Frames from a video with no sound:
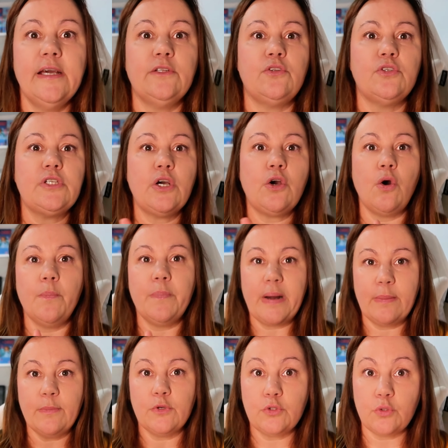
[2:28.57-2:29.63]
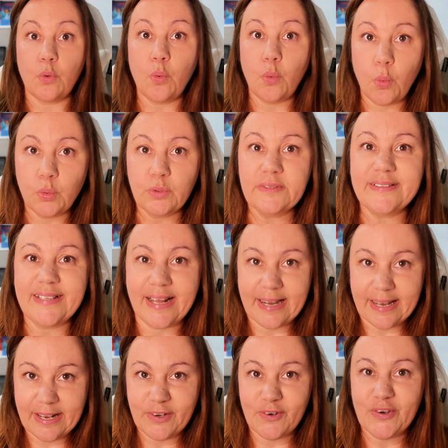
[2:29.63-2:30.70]
entonces compramos un
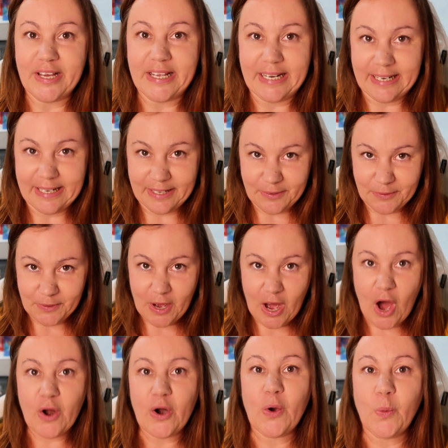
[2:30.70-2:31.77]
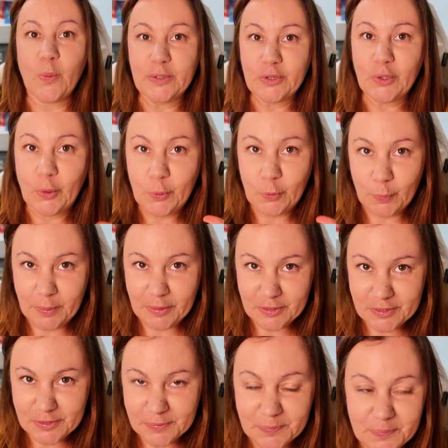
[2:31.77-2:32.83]
terreno en enero. Ahora os cuento los
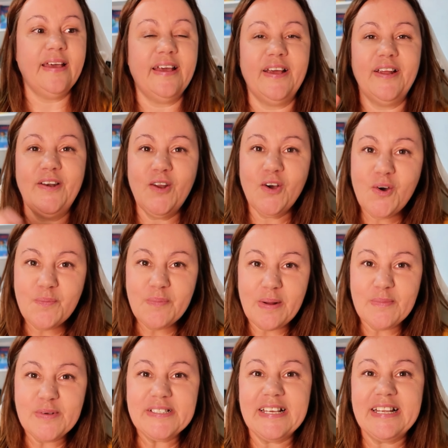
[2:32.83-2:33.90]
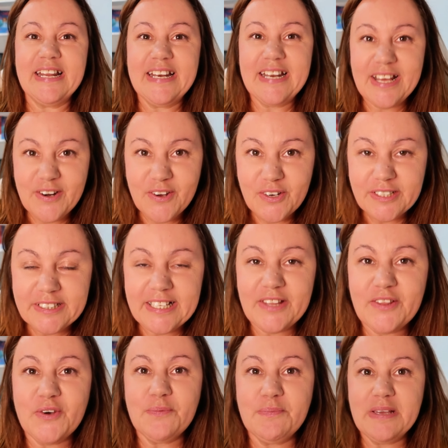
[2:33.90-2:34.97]
números. Lo compramos en enero
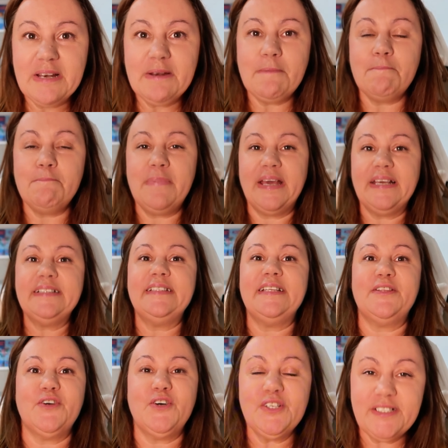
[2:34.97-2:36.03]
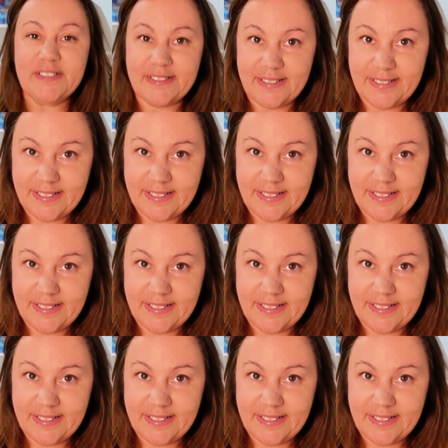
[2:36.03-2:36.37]
de 2022